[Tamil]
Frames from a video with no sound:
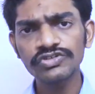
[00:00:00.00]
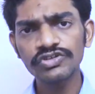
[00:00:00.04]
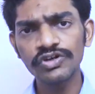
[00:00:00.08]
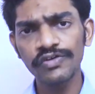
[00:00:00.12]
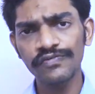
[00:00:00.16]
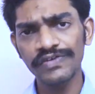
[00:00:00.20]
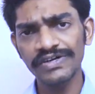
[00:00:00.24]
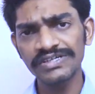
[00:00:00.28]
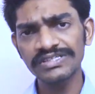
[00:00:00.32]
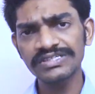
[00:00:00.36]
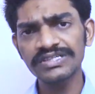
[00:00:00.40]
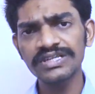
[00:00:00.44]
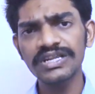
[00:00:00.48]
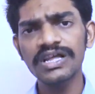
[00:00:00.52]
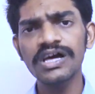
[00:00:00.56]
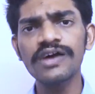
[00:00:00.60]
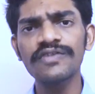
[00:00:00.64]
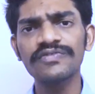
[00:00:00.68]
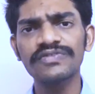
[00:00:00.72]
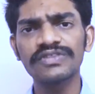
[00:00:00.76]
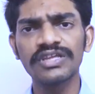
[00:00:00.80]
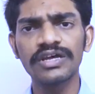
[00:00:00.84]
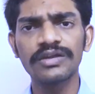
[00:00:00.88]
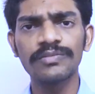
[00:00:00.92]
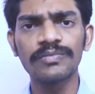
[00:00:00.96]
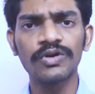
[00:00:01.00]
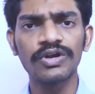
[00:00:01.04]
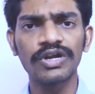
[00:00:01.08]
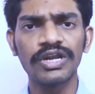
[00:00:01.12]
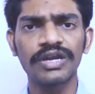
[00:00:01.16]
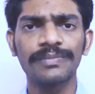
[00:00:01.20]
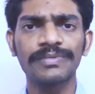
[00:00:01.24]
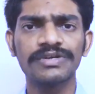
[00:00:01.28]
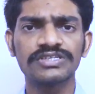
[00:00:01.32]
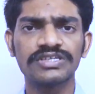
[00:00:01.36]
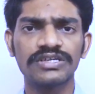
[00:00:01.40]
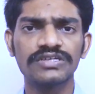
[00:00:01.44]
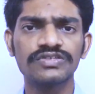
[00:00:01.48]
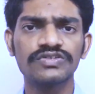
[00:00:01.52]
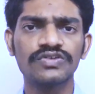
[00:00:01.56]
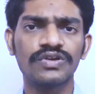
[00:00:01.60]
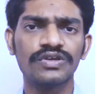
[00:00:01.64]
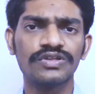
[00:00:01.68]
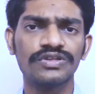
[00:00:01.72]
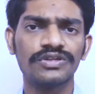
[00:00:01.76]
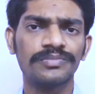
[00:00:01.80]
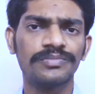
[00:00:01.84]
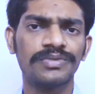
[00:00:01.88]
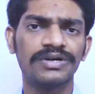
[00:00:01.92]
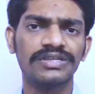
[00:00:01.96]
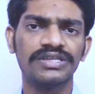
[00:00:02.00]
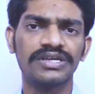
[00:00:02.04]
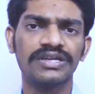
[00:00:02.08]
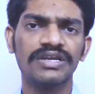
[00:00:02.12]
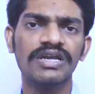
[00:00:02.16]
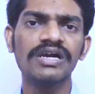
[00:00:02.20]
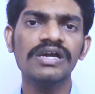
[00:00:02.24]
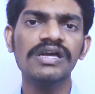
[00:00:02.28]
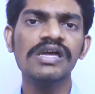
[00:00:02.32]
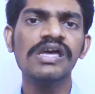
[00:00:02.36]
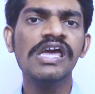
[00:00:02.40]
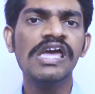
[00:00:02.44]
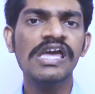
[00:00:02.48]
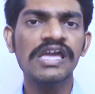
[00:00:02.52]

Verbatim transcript: ஸோ ஃபர்ஸ்ட் லா ஆஃப் தெர்மோடைனமிக்ஸ் என்ன சொல்கிறதுன்னு பார்த்தீங்கன்னா